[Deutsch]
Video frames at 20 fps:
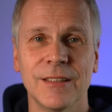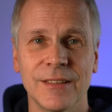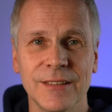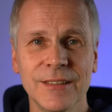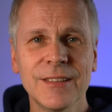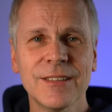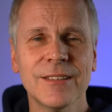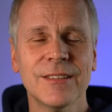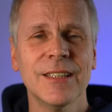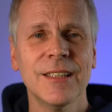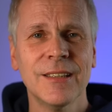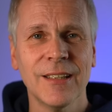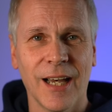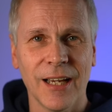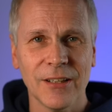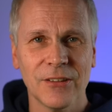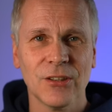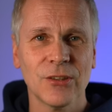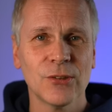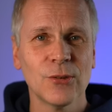ist die
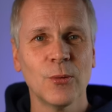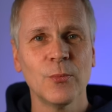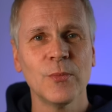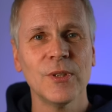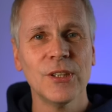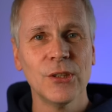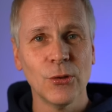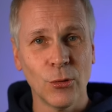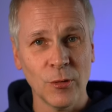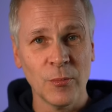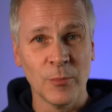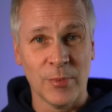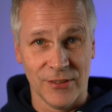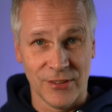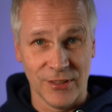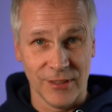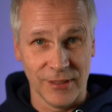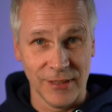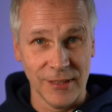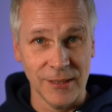
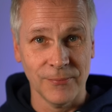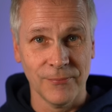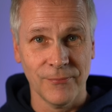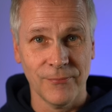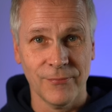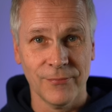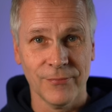Natrium-Ionen-Batterie.